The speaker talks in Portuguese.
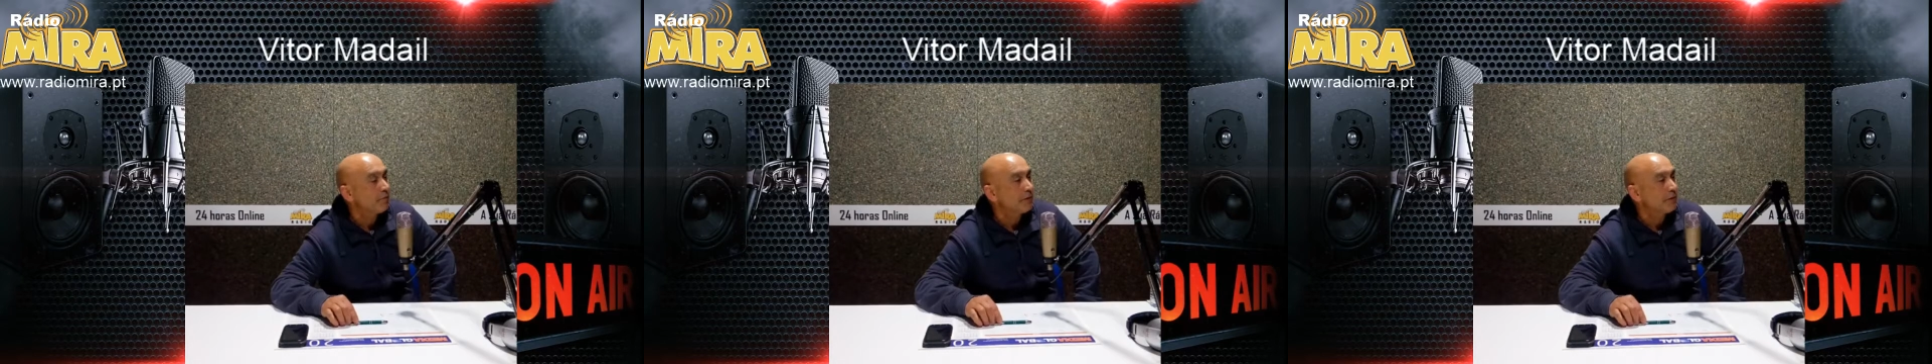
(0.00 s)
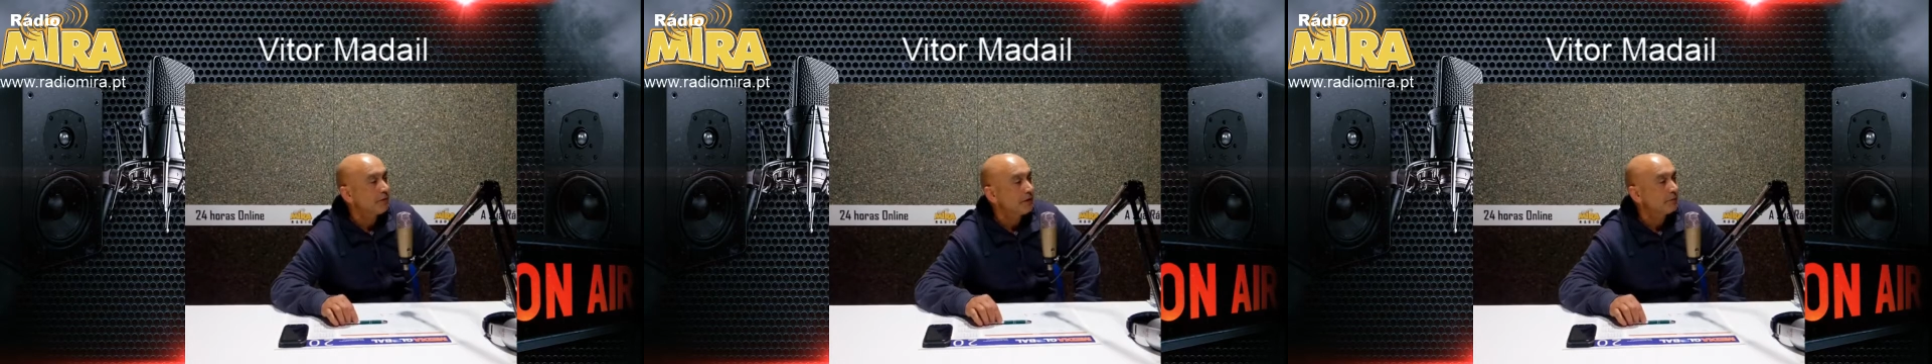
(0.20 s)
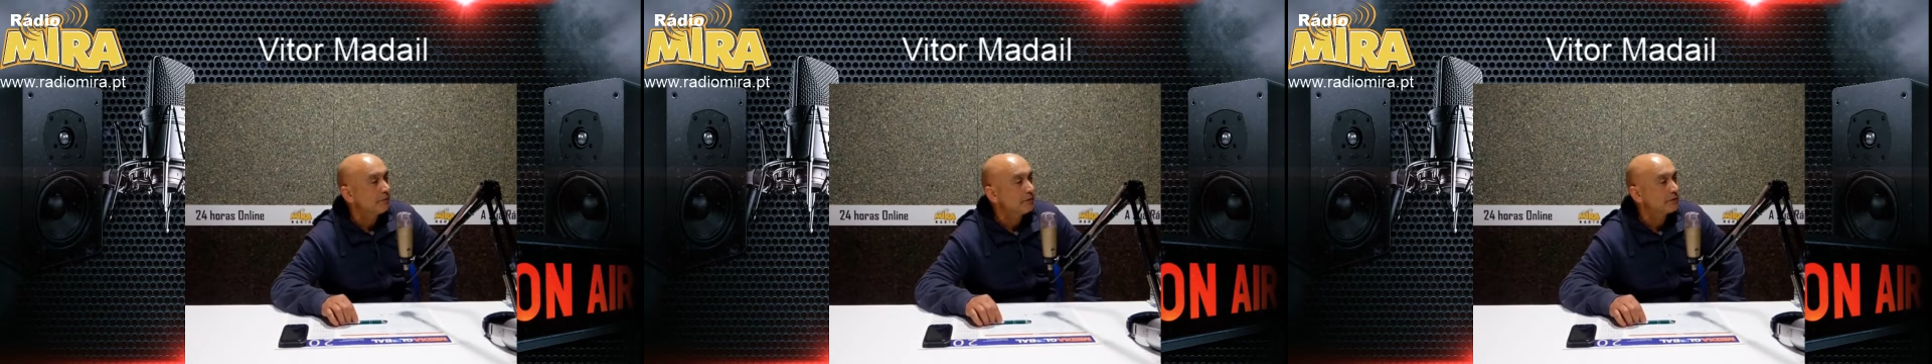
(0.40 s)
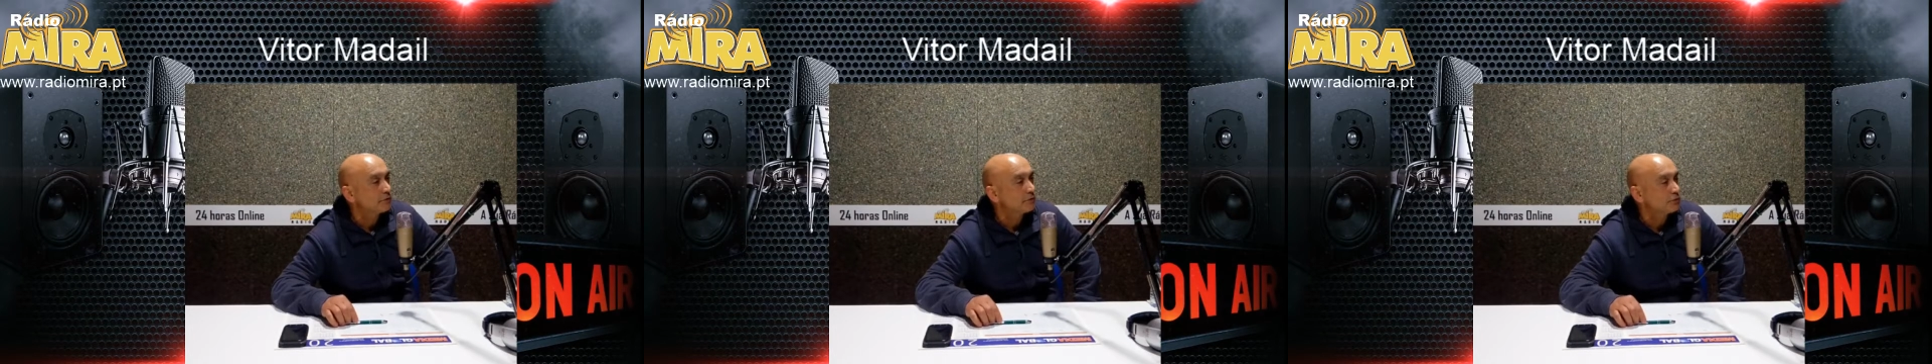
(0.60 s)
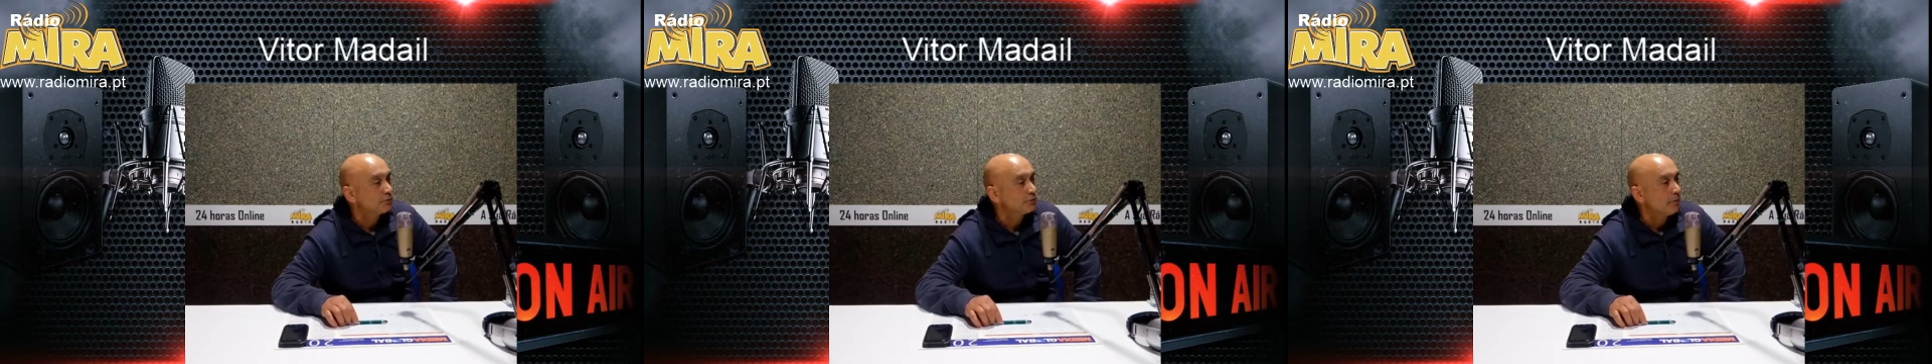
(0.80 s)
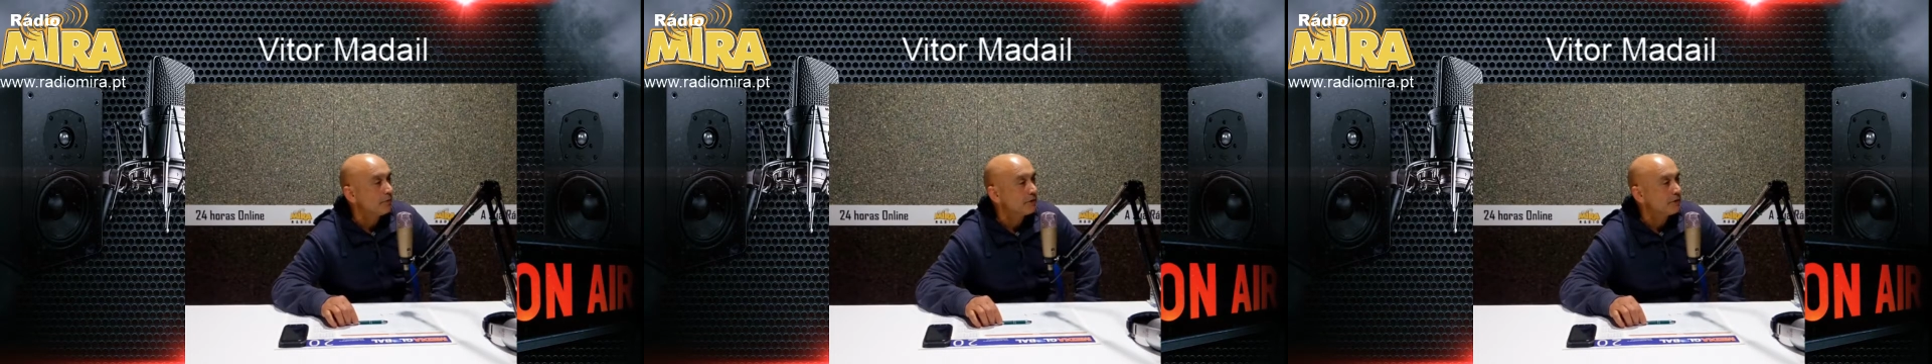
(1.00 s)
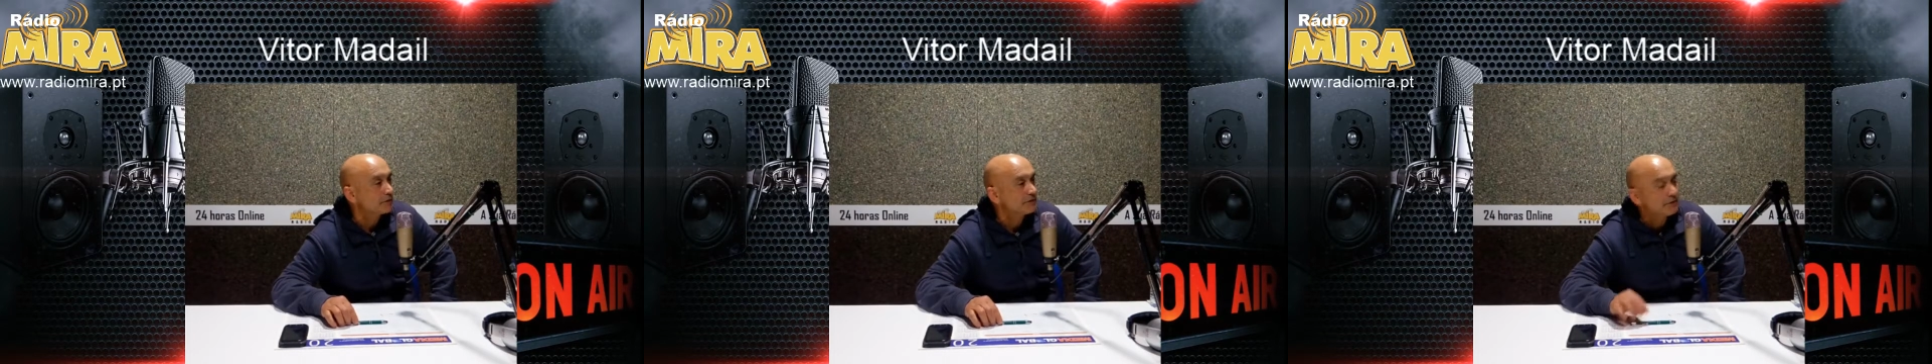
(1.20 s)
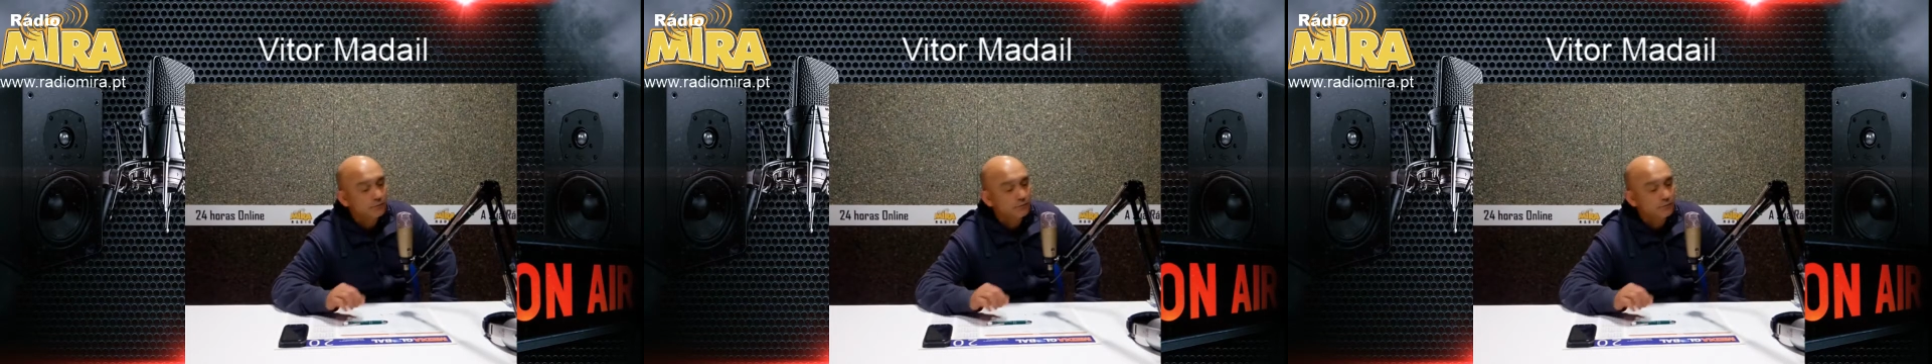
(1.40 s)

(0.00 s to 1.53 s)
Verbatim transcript: que pela primeira vez nos bombeiros,